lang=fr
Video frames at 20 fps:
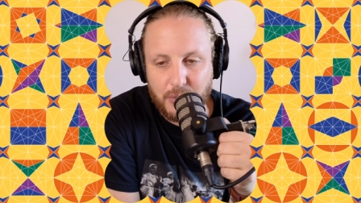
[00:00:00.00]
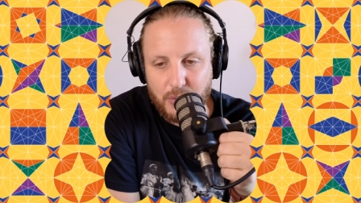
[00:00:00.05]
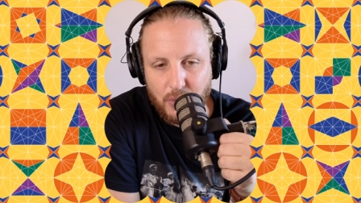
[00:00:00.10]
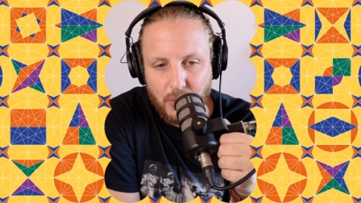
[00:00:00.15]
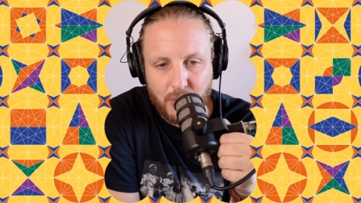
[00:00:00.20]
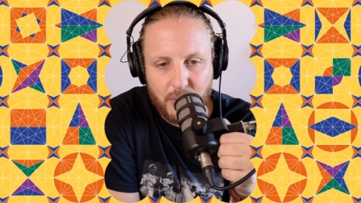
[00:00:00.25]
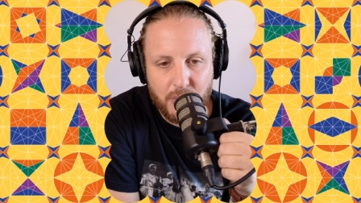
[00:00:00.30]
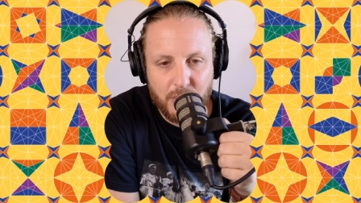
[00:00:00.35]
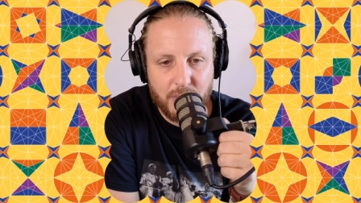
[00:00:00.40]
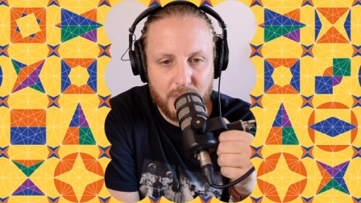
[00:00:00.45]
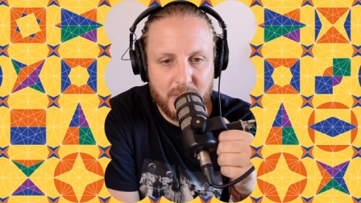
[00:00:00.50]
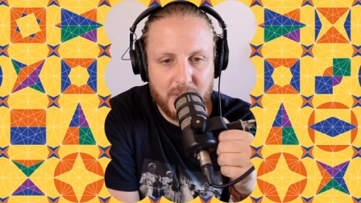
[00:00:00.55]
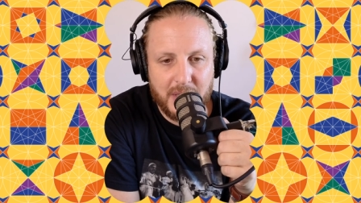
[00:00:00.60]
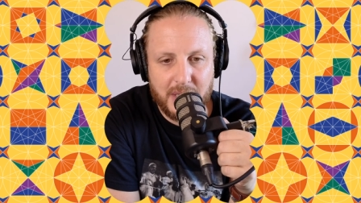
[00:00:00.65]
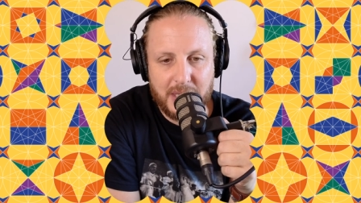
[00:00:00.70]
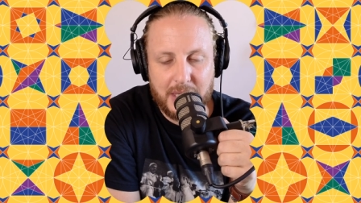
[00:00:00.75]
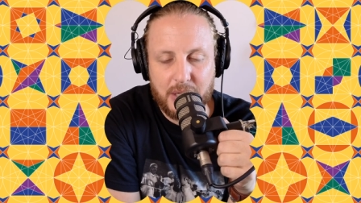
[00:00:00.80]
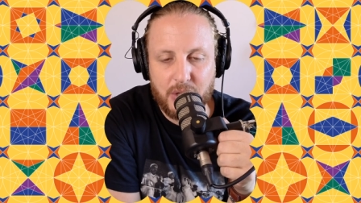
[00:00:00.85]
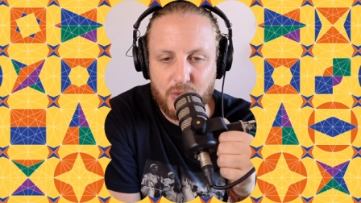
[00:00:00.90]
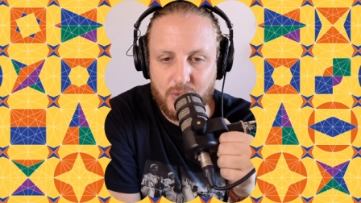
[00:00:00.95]
curieuses et
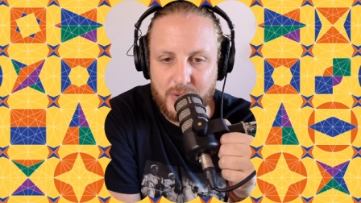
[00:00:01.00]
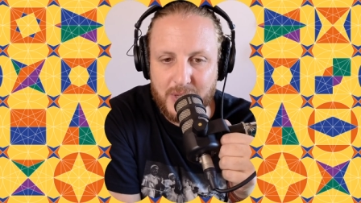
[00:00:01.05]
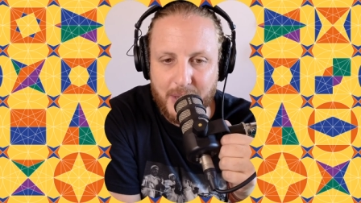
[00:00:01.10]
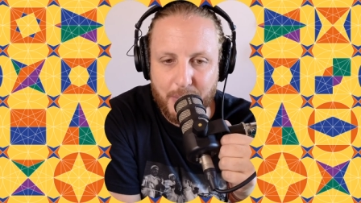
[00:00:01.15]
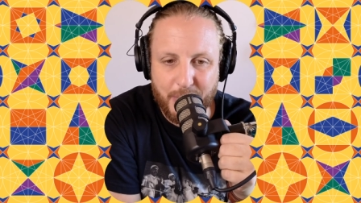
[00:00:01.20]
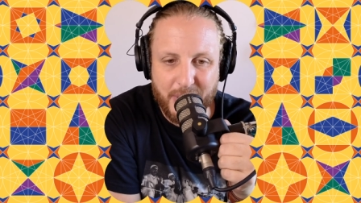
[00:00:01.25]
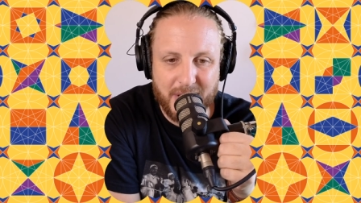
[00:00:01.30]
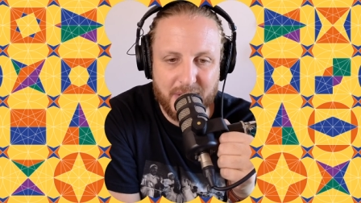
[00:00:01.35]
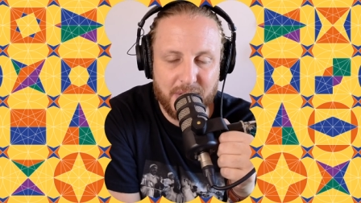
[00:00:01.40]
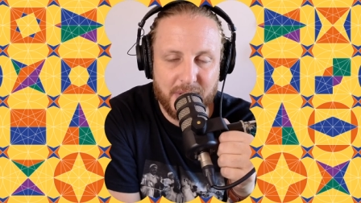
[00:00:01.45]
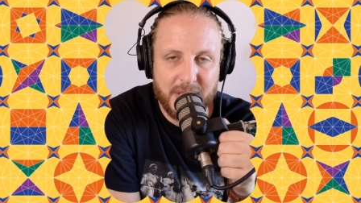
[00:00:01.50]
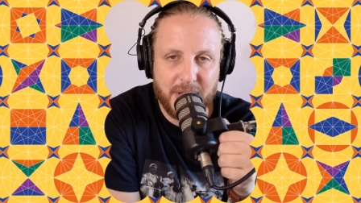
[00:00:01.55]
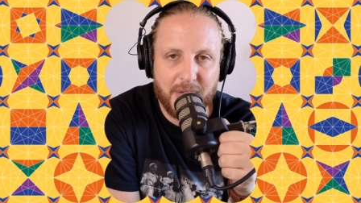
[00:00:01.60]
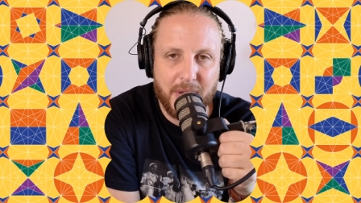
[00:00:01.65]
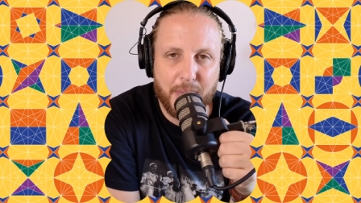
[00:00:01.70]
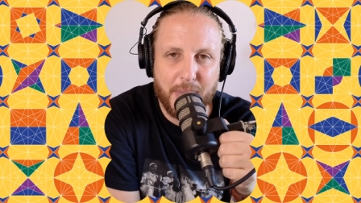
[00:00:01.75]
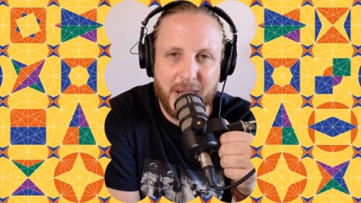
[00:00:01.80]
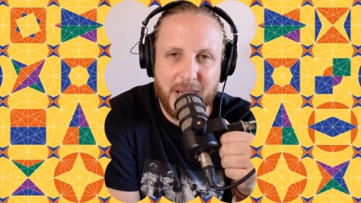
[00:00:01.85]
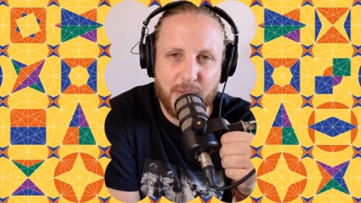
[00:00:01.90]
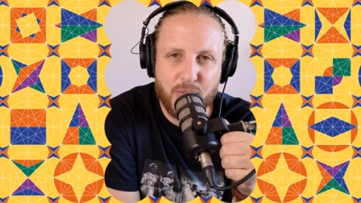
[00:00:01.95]
qui jusqu'à présent
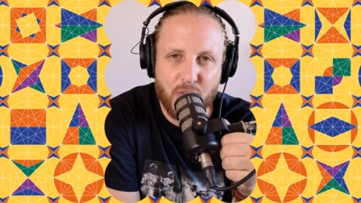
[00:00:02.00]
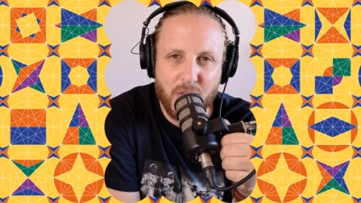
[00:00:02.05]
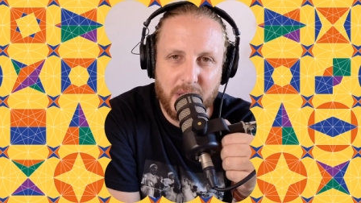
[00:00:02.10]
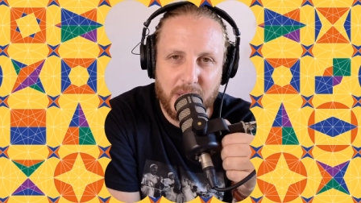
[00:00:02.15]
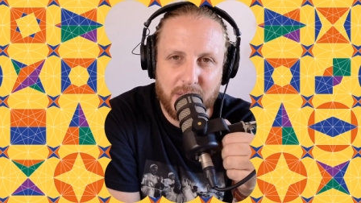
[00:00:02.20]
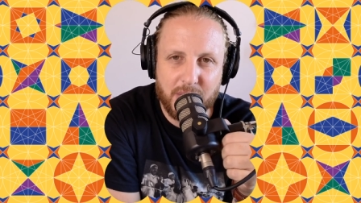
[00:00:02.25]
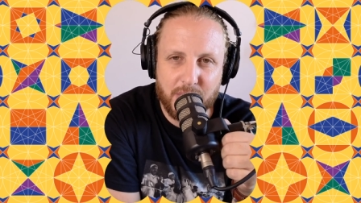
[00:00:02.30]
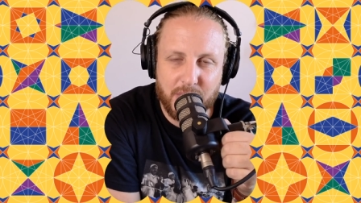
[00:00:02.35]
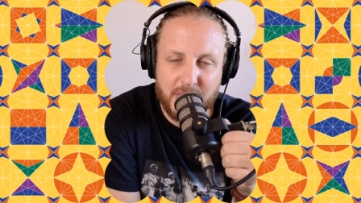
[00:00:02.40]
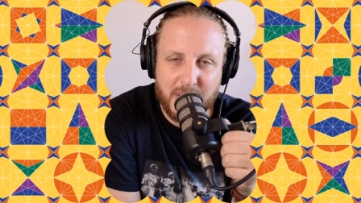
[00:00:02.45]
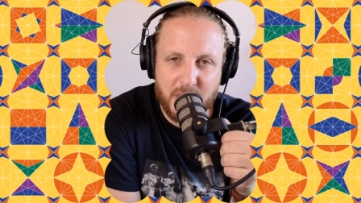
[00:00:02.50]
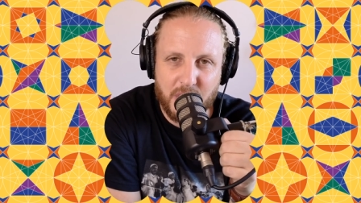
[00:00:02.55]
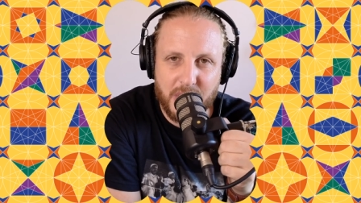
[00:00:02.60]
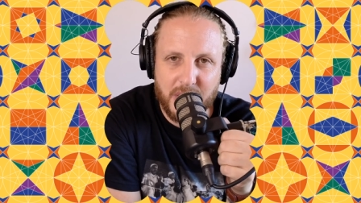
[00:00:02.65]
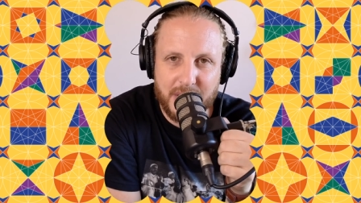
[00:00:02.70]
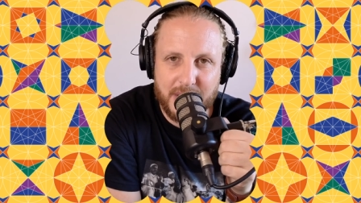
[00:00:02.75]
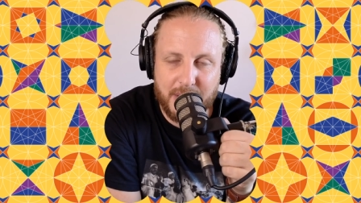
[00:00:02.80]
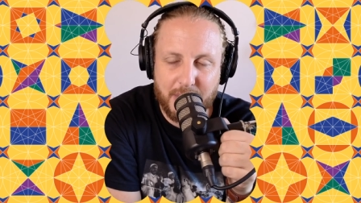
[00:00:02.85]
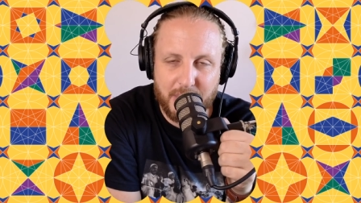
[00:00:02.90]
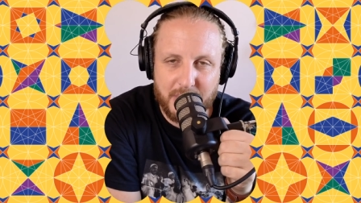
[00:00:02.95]
n'avaient pas les moyens de s'acheter
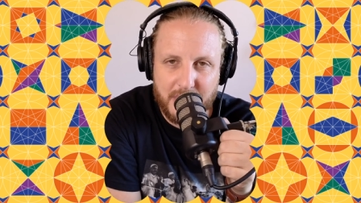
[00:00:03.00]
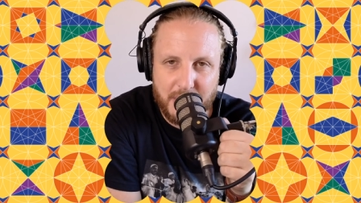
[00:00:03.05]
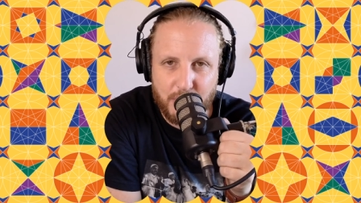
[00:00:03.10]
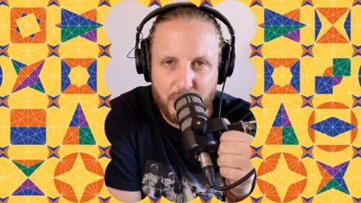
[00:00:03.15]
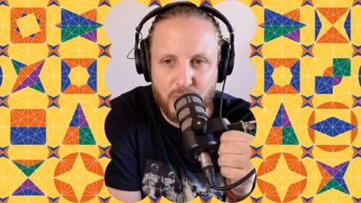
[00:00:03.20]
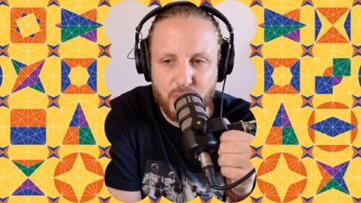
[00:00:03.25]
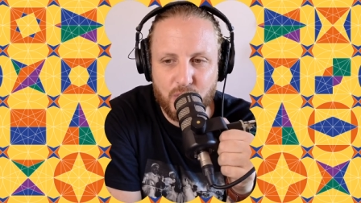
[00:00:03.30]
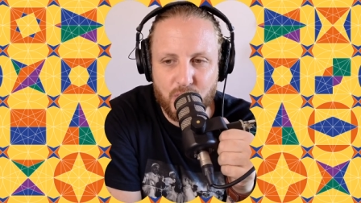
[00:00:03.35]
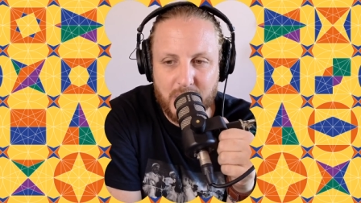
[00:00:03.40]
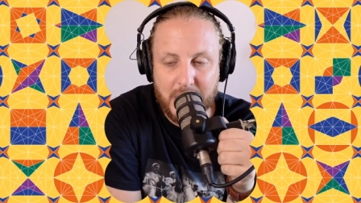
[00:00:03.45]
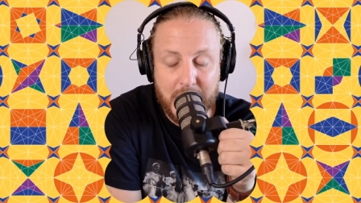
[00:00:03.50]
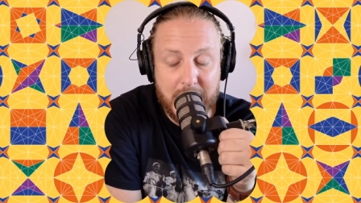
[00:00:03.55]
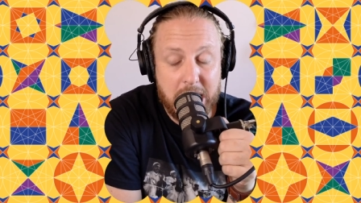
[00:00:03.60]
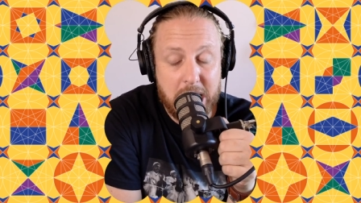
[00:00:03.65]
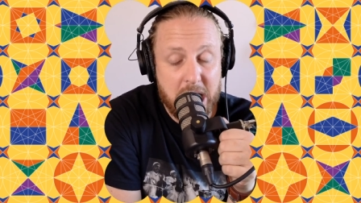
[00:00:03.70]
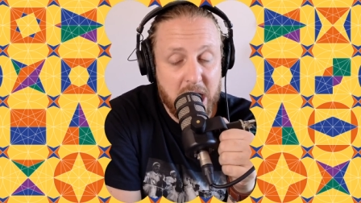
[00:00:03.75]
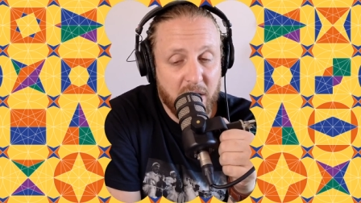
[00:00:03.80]
ces produits-là.